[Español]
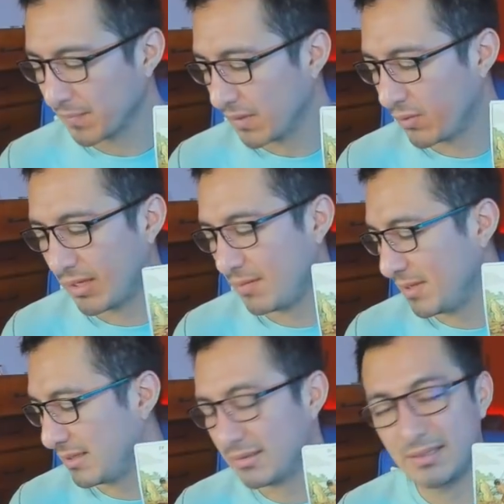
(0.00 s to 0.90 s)
Ok,
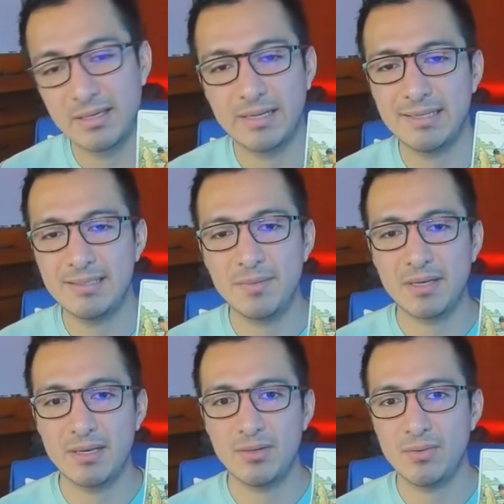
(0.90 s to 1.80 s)
mira, sin querer se me
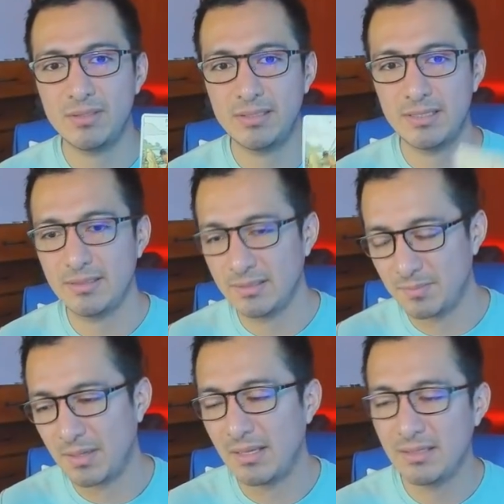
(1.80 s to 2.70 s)
cayó el 6 de
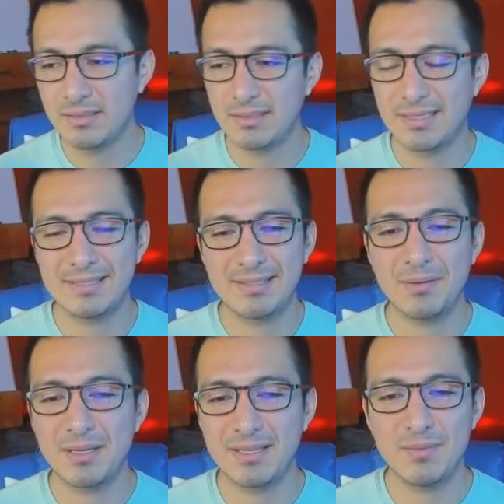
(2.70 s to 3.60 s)
espadas que
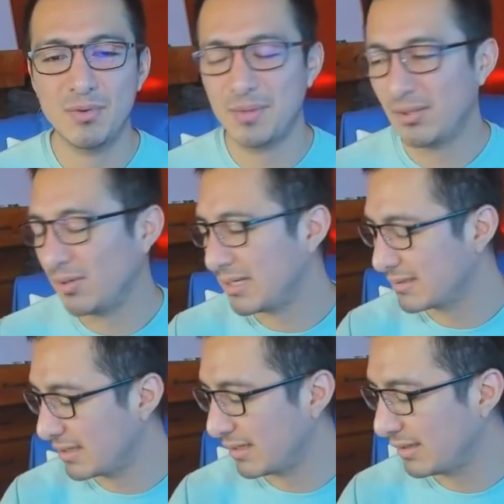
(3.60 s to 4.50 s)
estaba aquí moviendo las
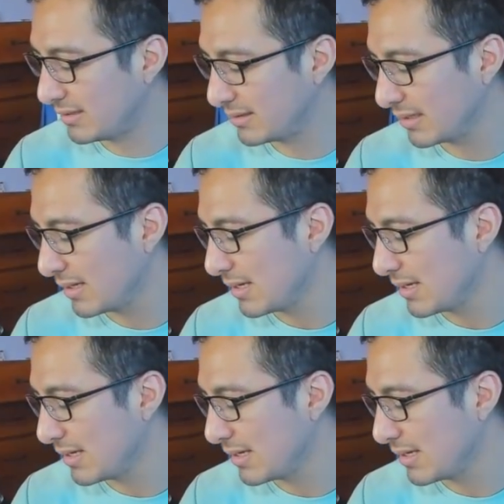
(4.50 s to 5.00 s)
cartas.